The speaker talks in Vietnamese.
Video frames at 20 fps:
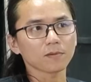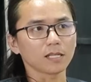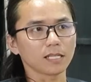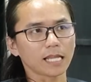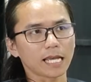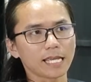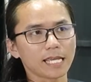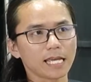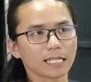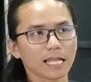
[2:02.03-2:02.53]
thì
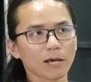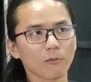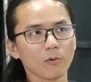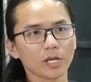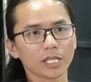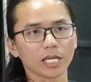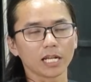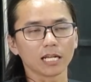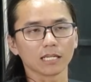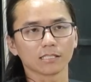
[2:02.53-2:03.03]
thay vì theo
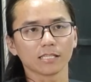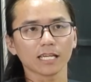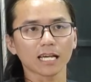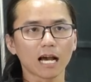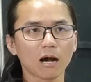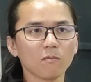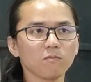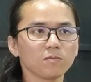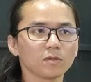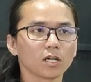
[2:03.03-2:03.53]
quy trình là siết
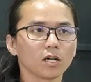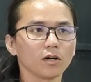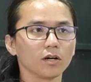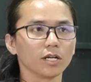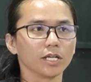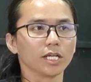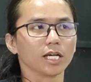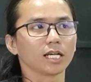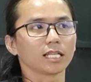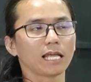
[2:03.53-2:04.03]
ốc
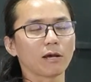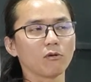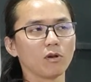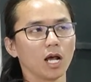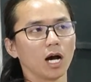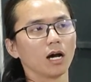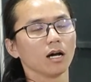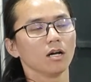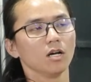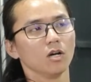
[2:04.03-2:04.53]
rồi theo
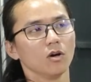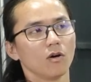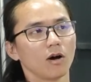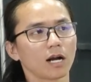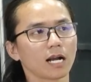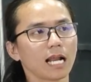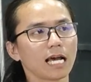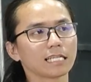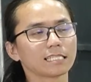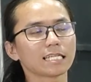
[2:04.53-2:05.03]
lực
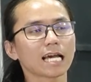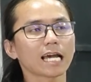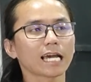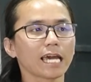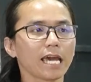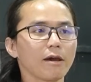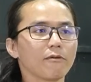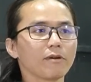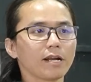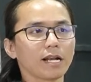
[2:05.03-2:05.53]
hoặc là tra
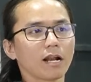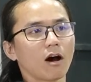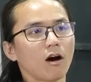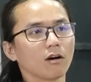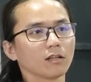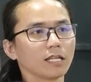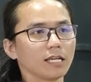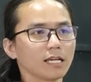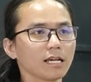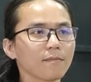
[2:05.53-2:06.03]
keo này
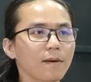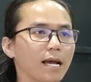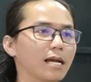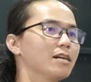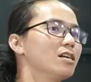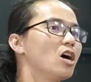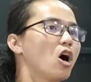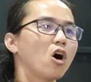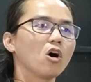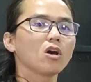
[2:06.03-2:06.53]
nọ thì các bạn
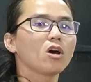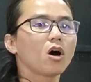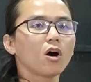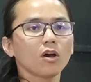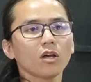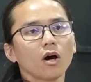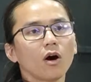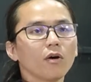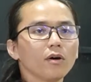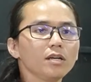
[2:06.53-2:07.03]
cứ hối
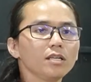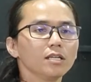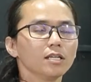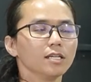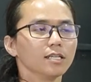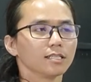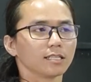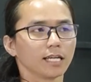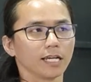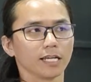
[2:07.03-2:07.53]
hối hối
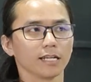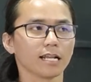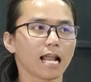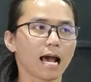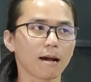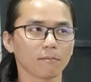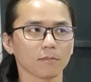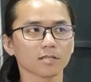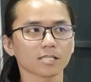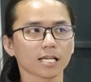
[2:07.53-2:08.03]
thì
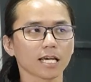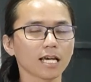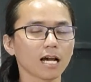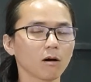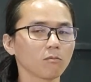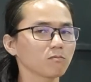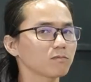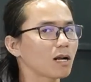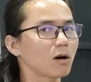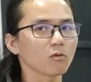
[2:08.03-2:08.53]
làm nó sẽ
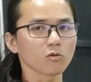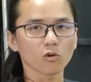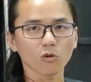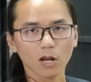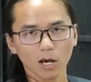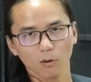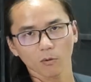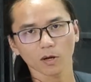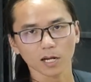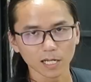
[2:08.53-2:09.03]
không đâu vô
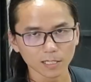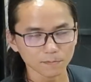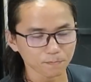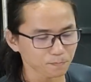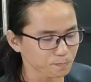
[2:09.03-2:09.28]
đâu hết á.